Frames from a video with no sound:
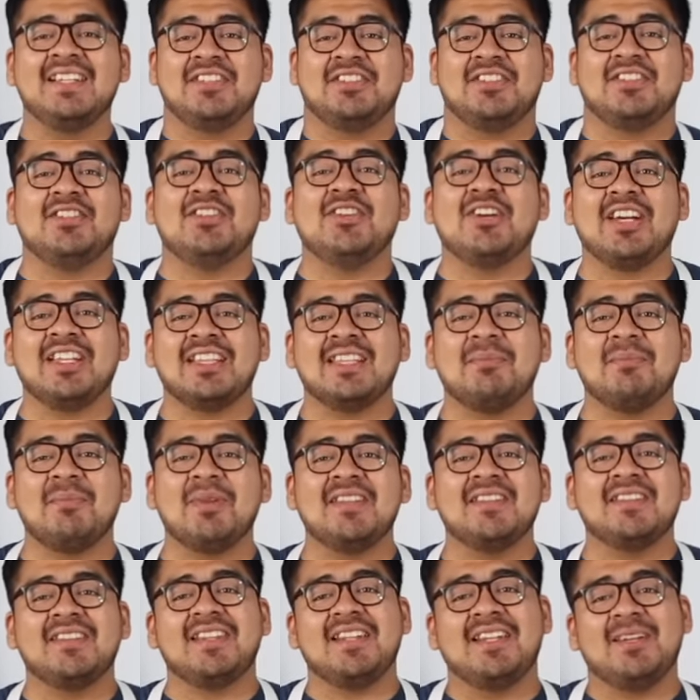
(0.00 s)
sino que
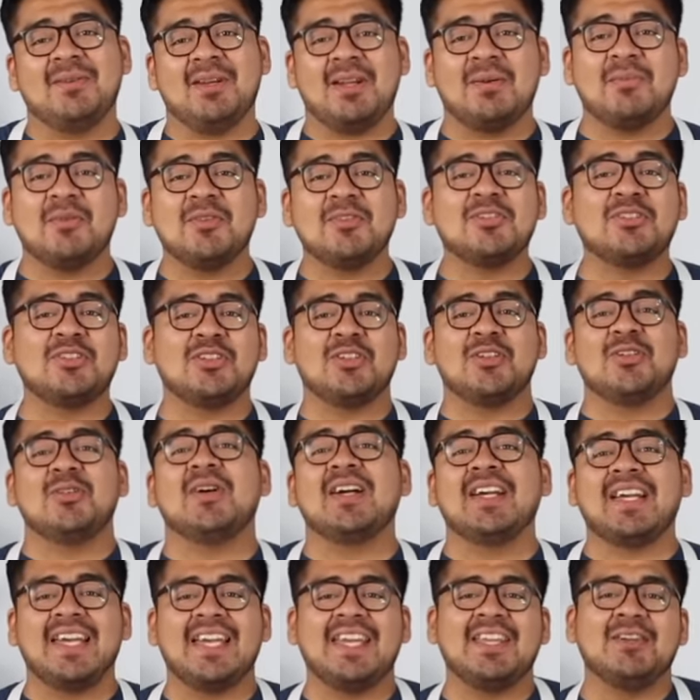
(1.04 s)
también celebramos todo
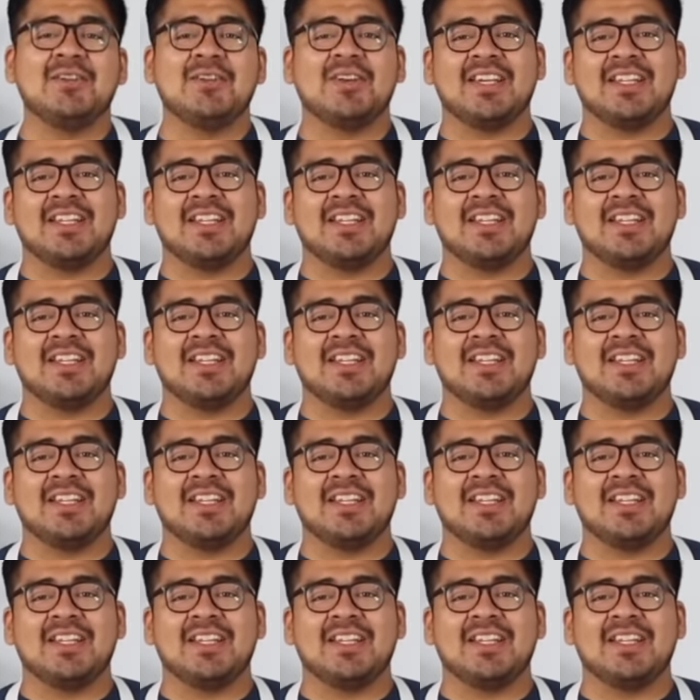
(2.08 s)
aquello